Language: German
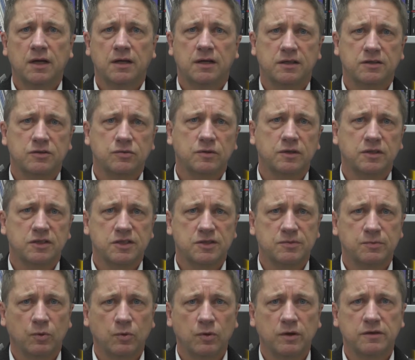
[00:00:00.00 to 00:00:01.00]
dazu
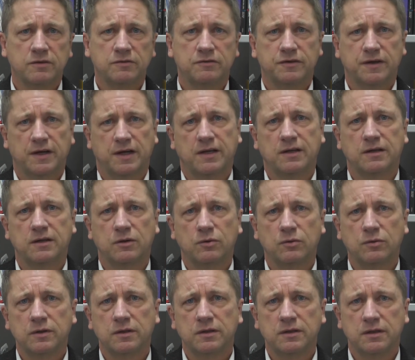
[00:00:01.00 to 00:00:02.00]
gezwungen,
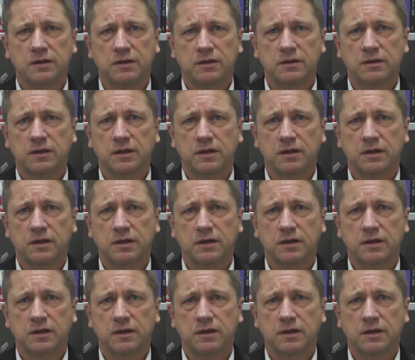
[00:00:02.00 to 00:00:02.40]
Veränderungen in